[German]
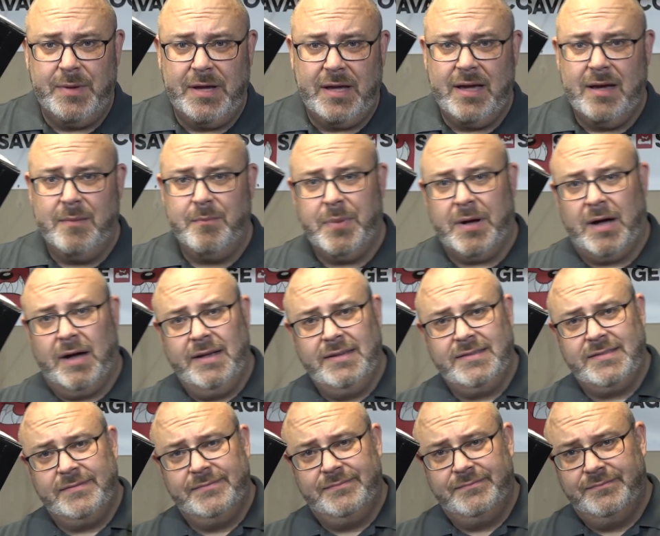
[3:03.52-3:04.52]

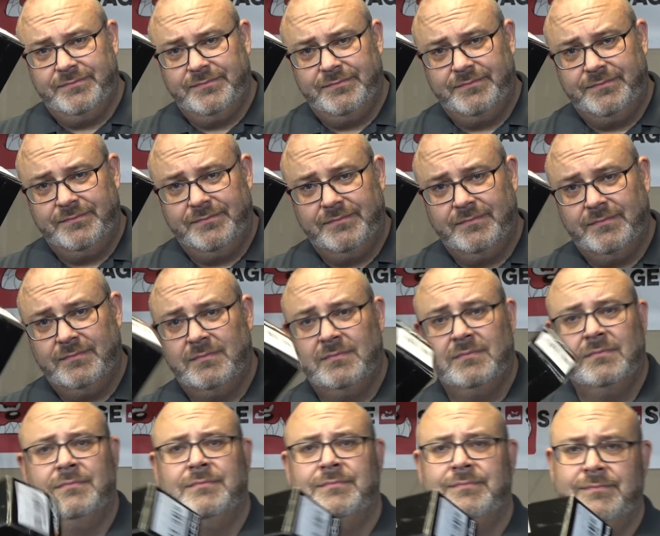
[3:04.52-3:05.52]
BGM-Preis,
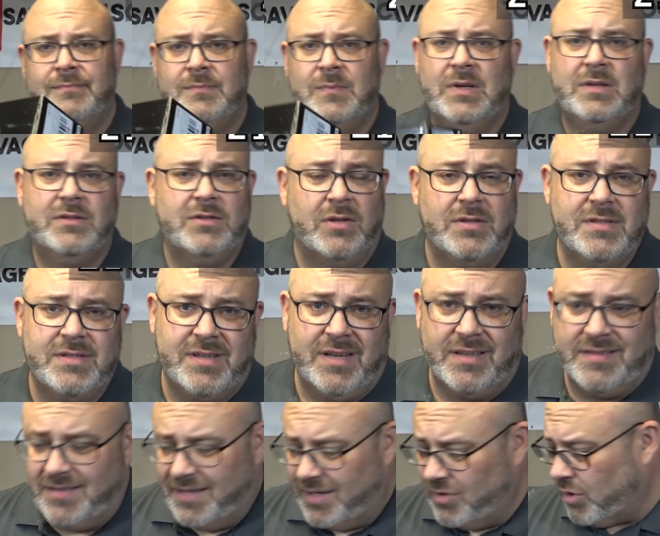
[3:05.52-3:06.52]
sonst
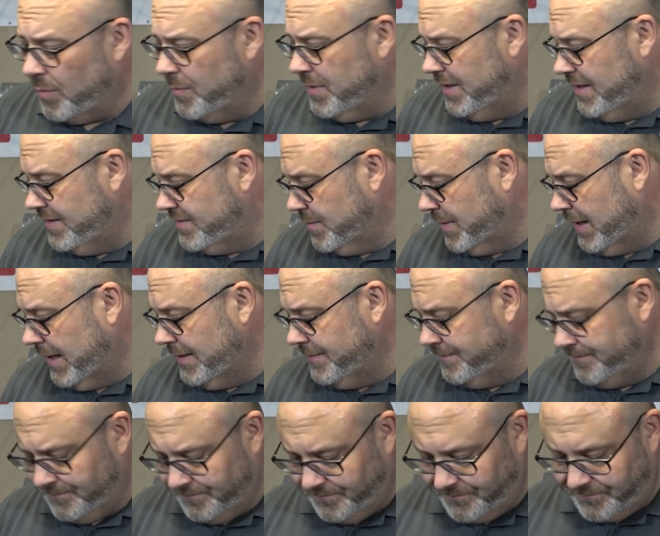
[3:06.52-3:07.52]
kriegst du die Trommel nie zu halten.